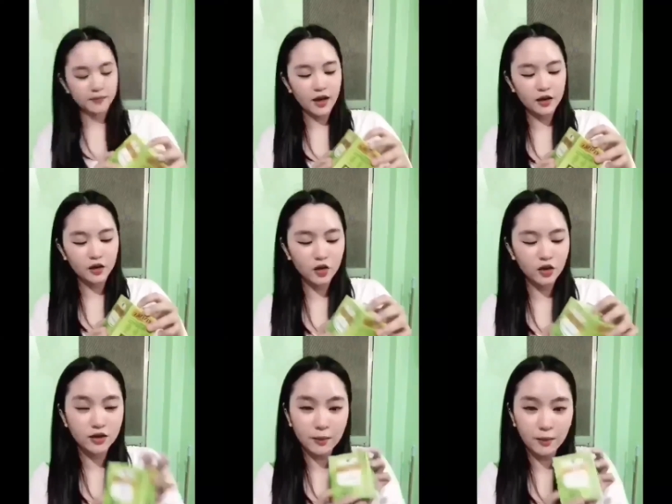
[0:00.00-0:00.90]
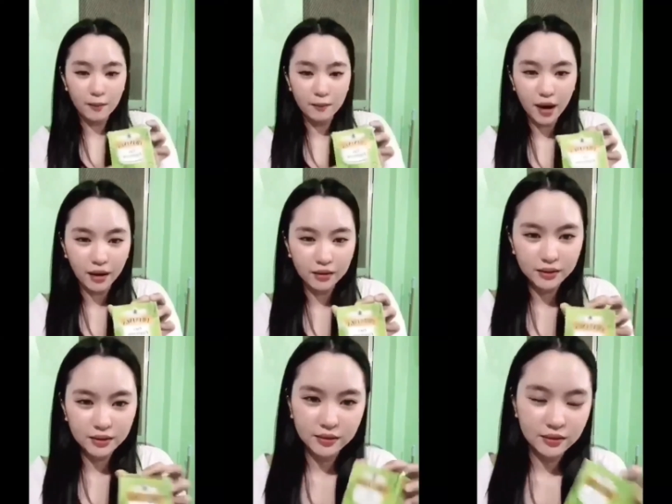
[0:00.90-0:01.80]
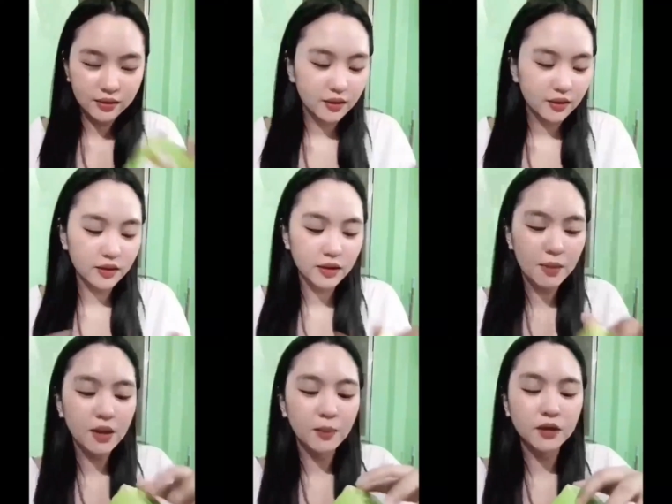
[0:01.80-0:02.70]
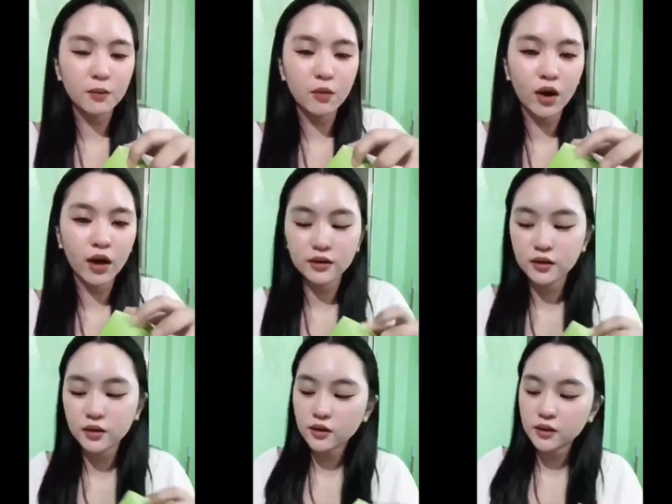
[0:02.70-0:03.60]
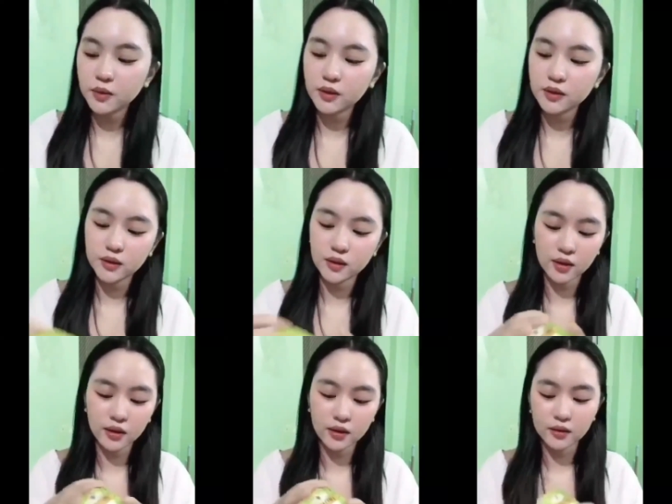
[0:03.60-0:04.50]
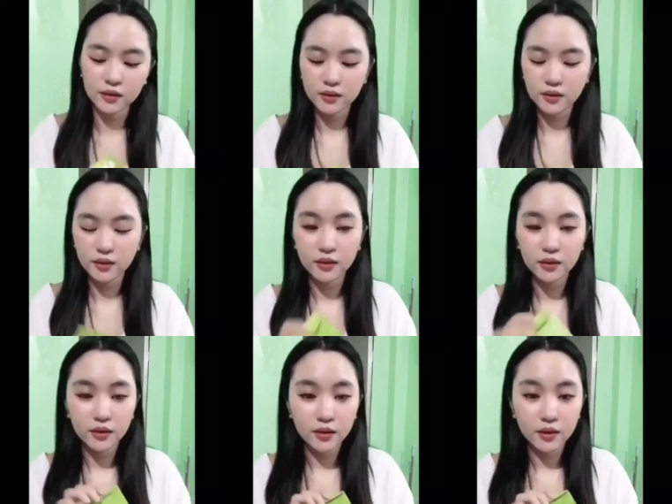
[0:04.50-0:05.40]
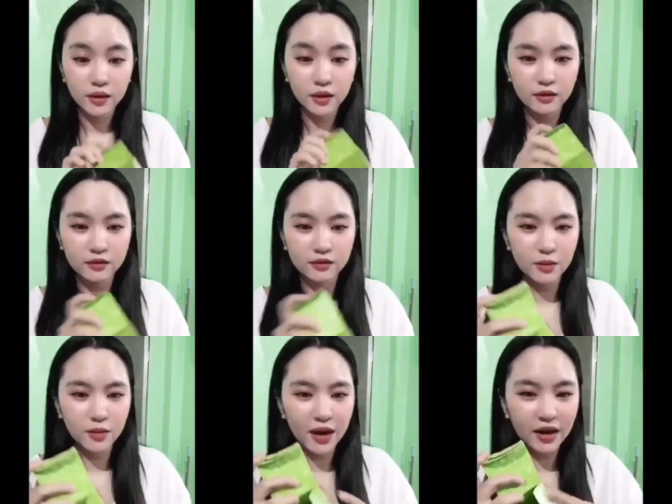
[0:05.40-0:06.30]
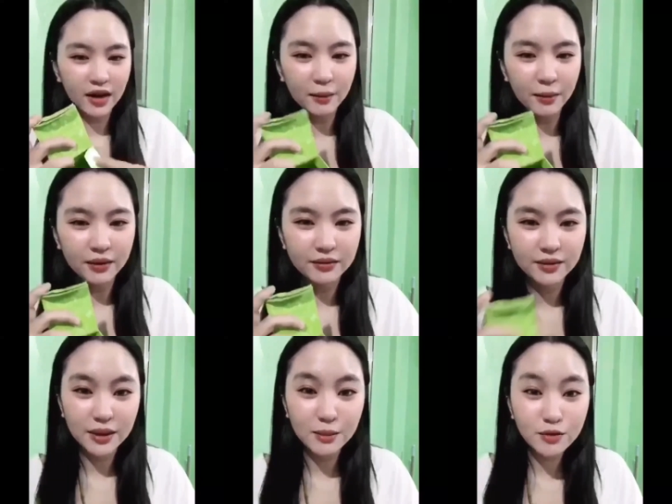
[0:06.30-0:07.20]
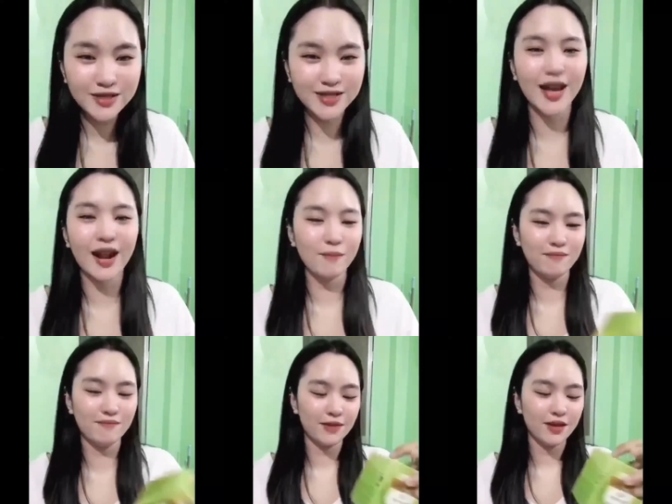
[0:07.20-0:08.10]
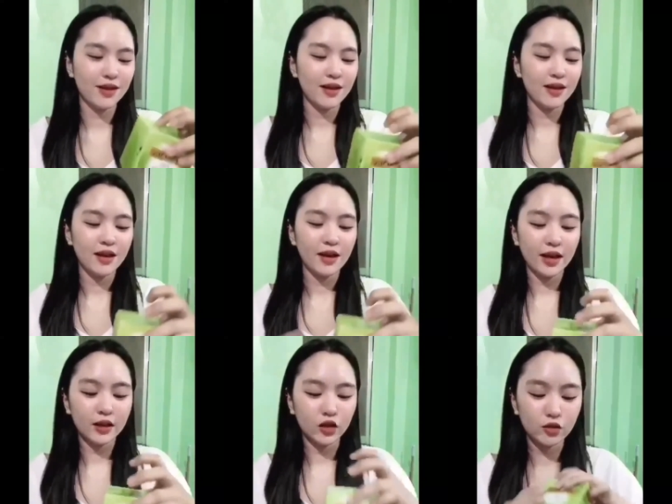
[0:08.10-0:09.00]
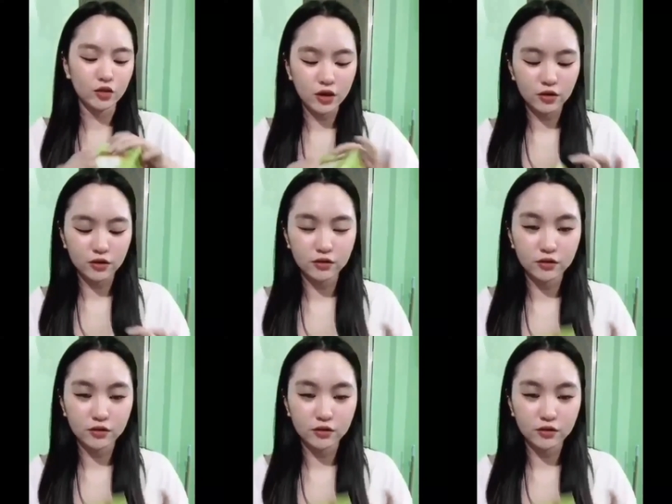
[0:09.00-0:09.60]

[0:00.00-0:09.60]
Ito yung isa pang box. O, diba, hindi pa siya bukas. Ito kasi bukas natin. Yan, diba, wala nang laman. Simot sarap. Ito yung ano,